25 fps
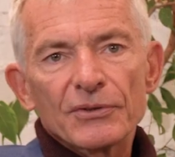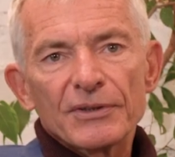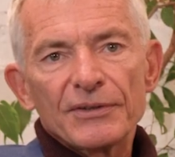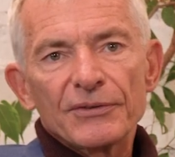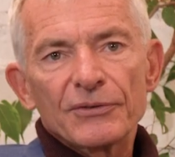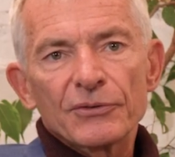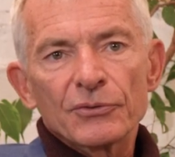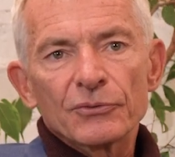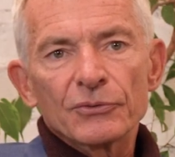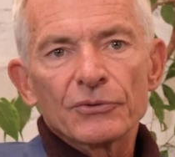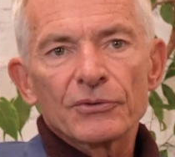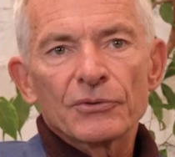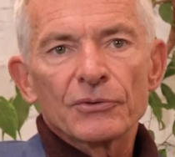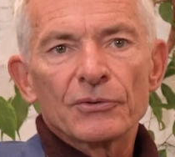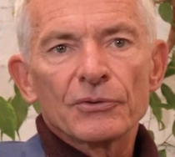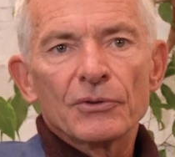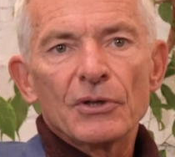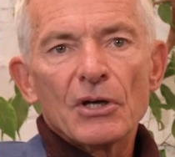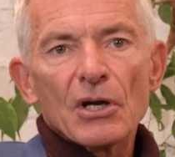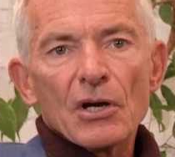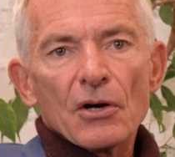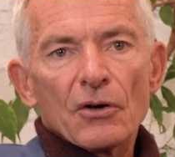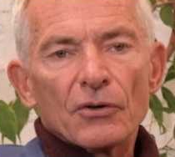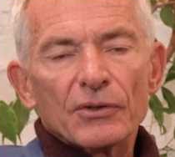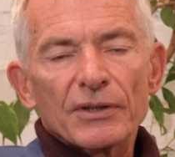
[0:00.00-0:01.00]
qui sont
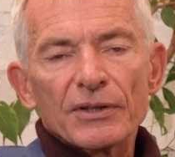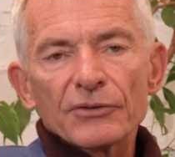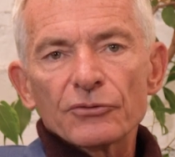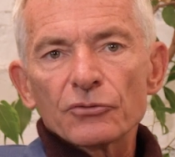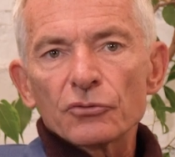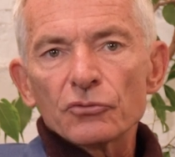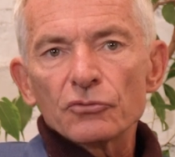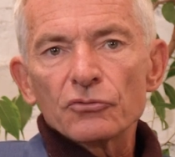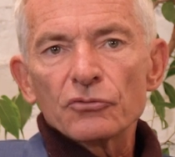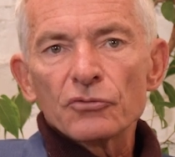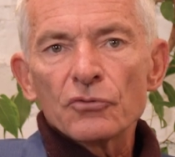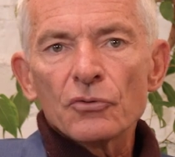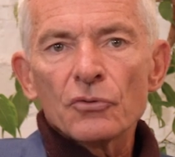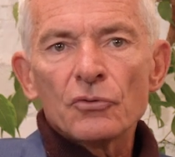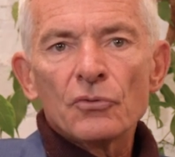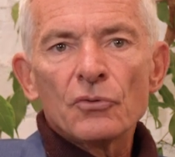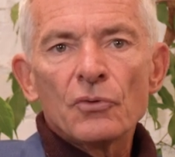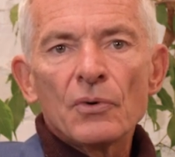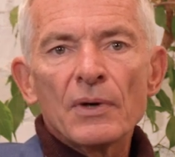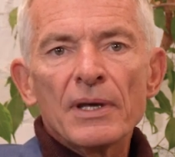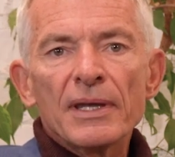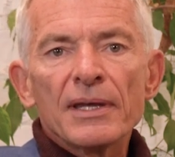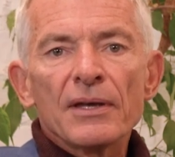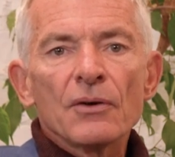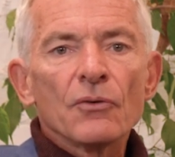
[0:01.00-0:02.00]
en
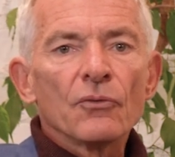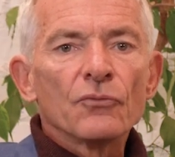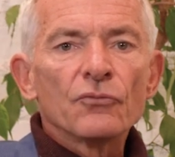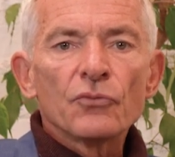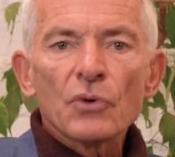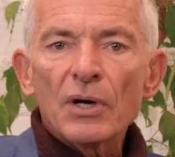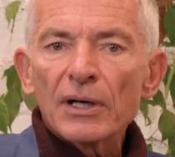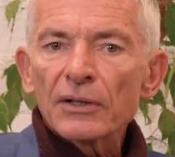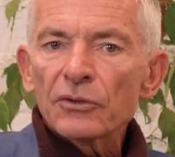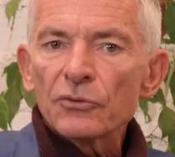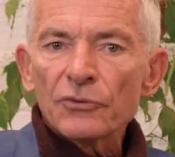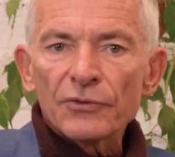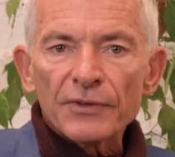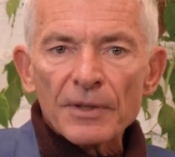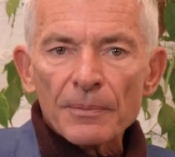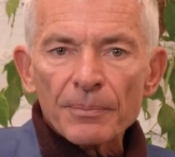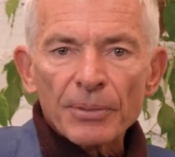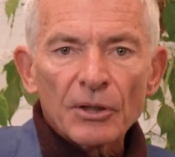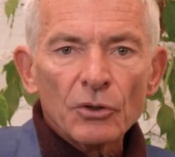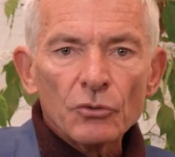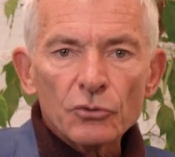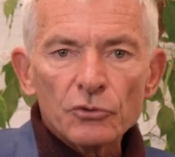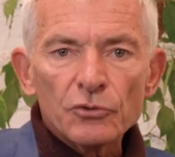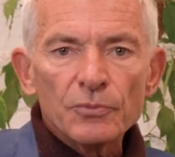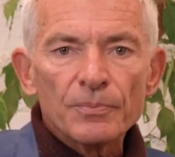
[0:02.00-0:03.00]
instruction et on voit que ces
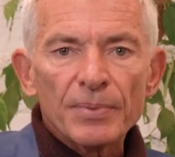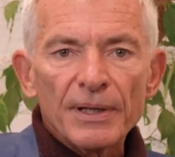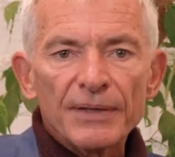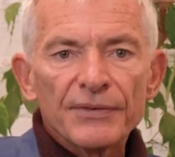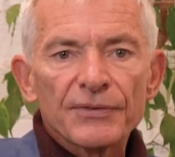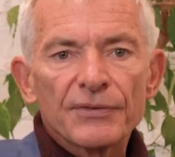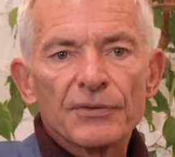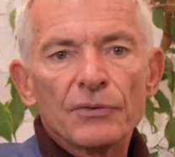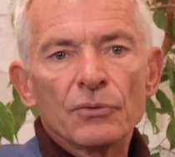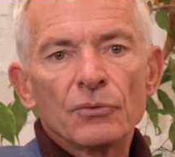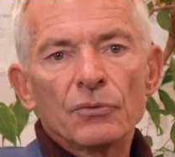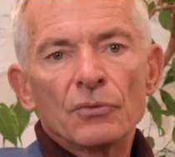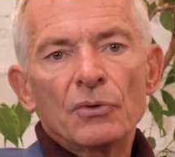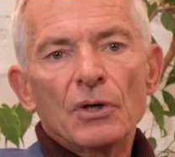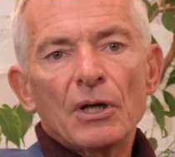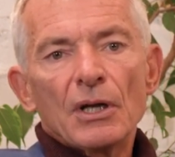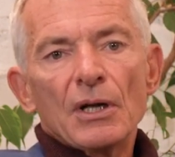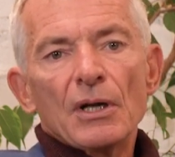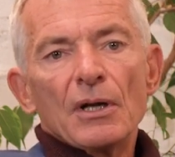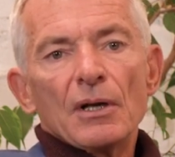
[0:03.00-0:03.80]
préoccupations